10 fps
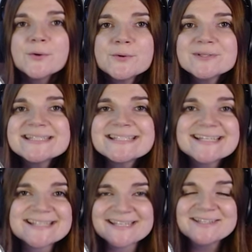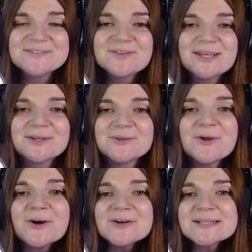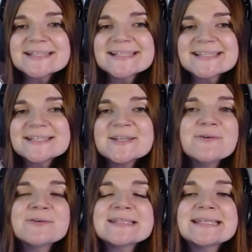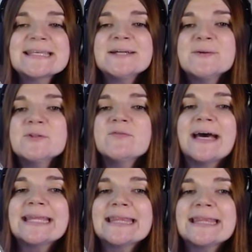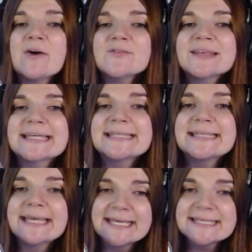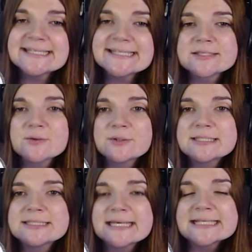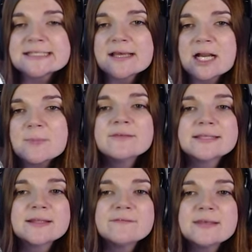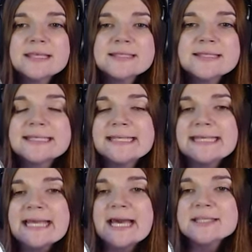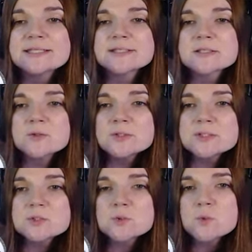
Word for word: Und hier sind wir. Noch sitzen die Jungs hier und warten auf ihre Dates. Und deshalb wird Navin die Gelegenheit jetzt nutzen